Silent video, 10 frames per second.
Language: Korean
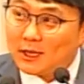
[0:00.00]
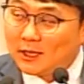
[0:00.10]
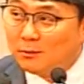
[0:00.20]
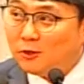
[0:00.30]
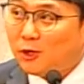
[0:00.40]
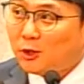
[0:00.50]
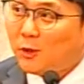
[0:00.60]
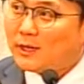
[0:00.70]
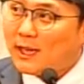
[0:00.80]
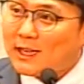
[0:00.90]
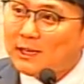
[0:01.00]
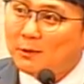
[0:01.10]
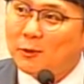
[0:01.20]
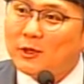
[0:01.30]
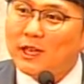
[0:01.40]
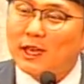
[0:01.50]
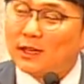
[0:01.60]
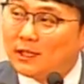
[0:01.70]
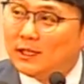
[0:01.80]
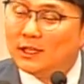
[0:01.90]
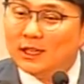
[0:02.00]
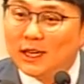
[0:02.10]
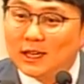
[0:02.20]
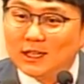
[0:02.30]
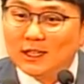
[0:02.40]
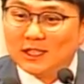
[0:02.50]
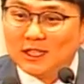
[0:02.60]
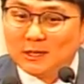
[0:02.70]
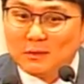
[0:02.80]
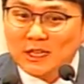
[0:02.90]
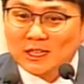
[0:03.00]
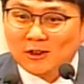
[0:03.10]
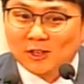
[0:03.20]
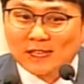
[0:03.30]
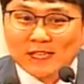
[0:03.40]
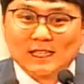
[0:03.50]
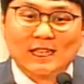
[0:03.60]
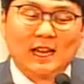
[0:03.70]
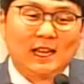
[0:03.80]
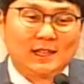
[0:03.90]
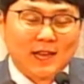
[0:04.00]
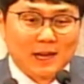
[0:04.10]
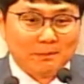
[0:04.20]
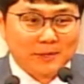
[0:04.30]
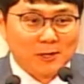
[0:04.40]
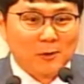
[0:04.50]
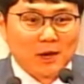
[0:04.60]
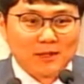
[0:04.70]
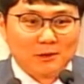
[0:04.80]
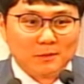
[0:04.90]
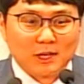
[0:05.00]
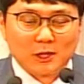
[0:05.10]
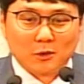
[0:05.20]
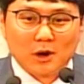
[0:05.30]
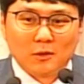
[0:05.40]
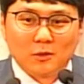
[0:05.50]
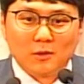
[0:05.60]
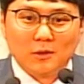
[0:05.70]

그분을 통해서 하나님을 보는 게 아니라 그, 그 지금 있는 것 자체에 내가 빌고 가는 겁니다. 기도라고.